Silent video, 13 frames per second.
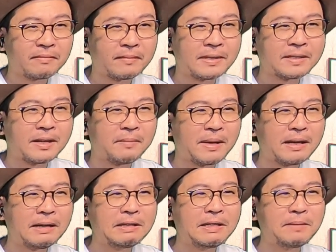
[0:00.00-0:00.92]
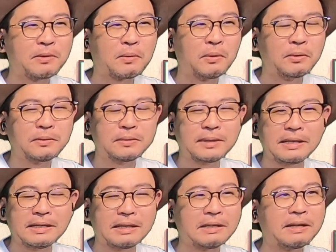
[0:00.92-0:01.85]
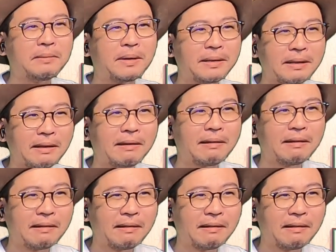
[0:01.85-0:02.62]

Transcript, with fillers: まあ、サメがいてもこの二人がいればね。